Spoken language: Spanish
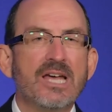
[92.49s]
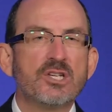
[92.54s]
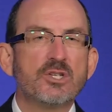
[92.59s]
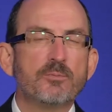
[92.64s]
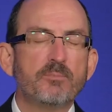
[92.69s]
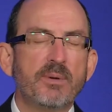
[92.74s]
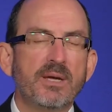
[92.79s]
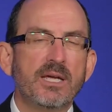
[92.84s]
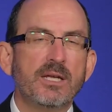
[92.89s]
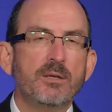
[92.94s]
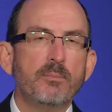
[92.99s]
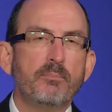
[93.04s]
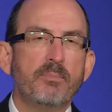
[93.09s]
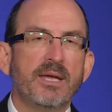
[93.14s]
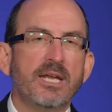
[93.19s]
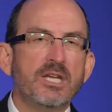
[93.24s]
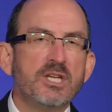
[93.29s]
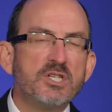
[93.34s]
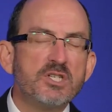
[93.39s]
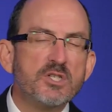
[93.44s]
ha estado
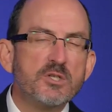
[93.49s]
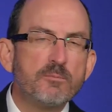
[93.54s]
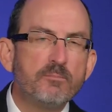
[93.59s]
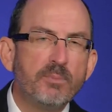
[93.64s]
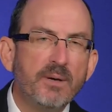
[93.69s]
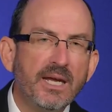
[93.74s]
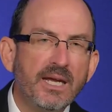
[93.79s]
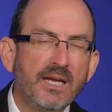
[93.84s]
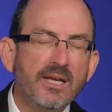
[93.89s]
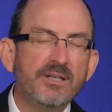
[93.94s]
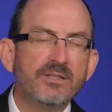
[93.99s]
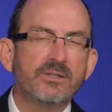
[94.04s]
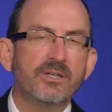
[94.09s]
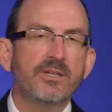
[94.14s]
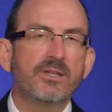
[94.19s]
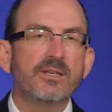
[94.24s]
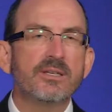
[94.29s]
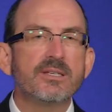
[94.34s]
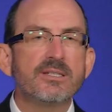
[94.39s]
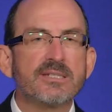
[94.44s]
hablándole a los
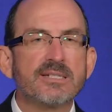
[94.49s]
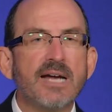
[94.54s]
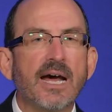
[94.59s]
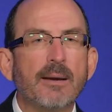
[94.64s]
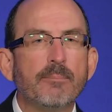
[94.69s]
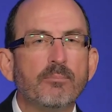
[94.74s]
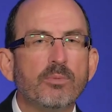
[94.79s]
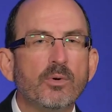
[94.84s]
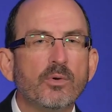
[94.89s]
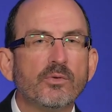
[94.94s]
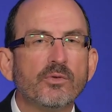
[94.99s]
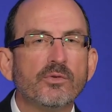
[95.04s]
discípulos